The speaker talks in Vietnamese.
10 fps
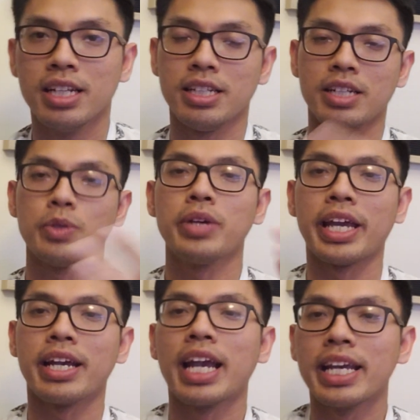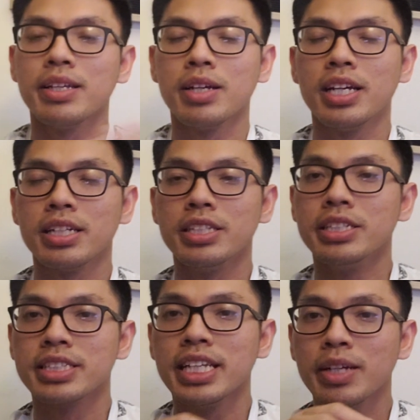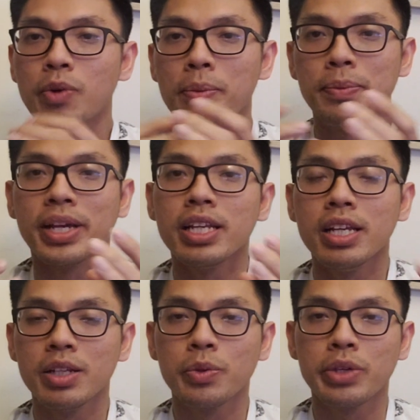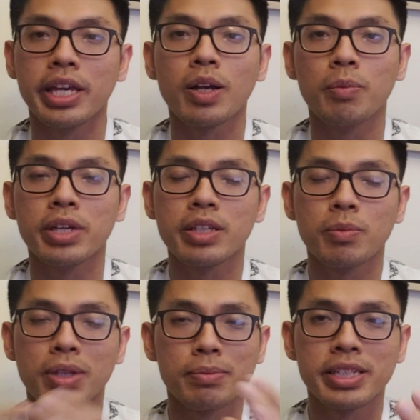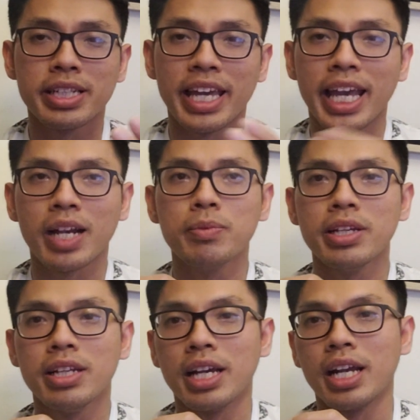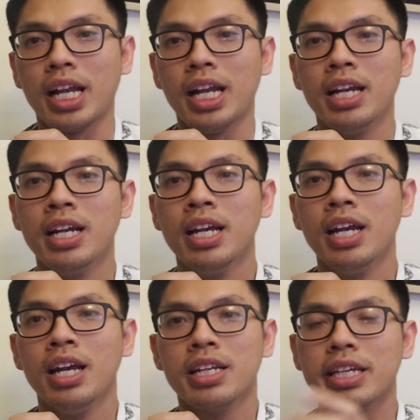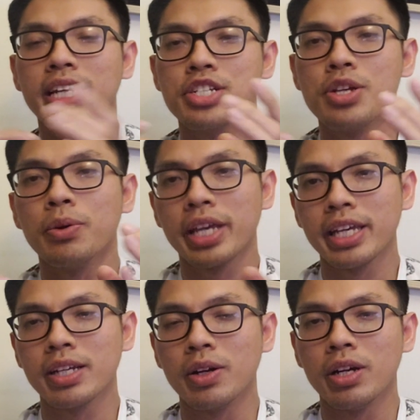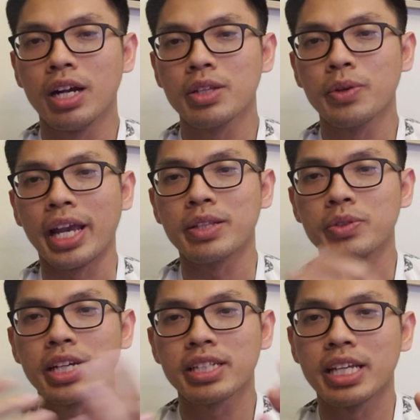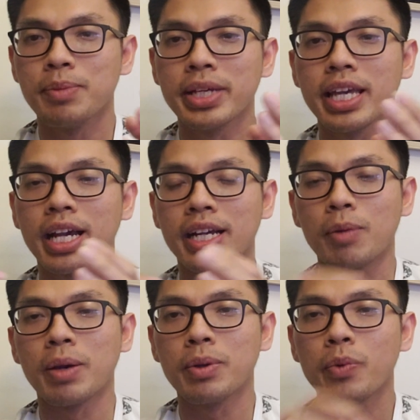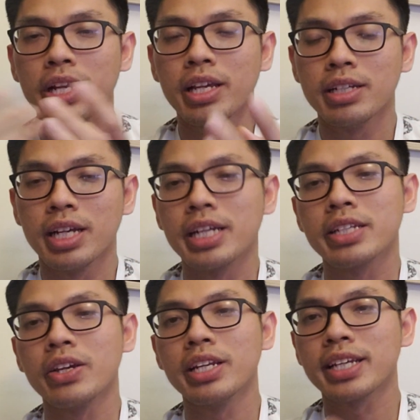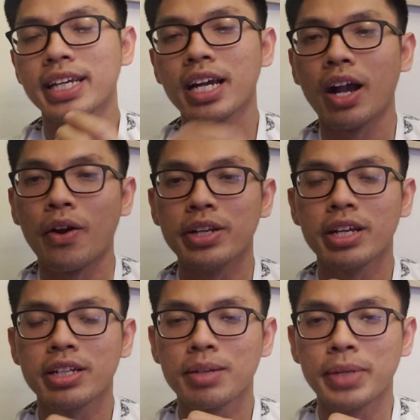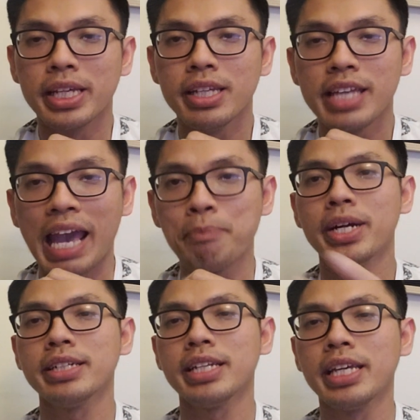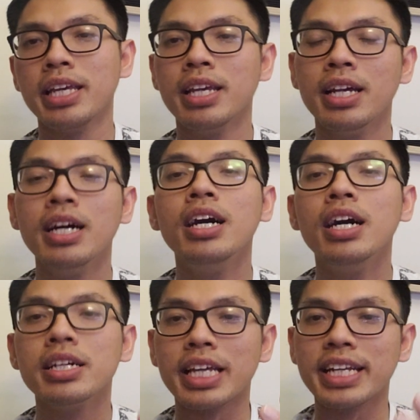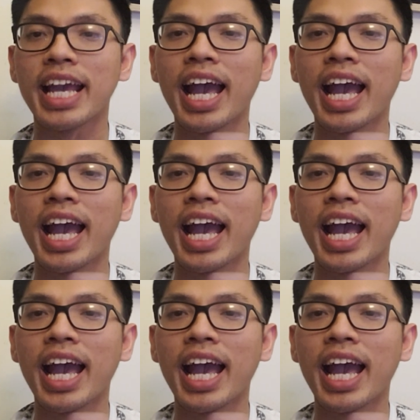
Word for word: à, chú ngạn hay à, thường xuyên qua bên mỹ lưu diễn cùng với trung tâm thiết nghe cũng như là những cái show chuyên của chú ngạn tổ chức thì bây giờ cộng đồng đã quay lưng rồi cho nên cái cơ hội đó nó bị giảm bớt đi thành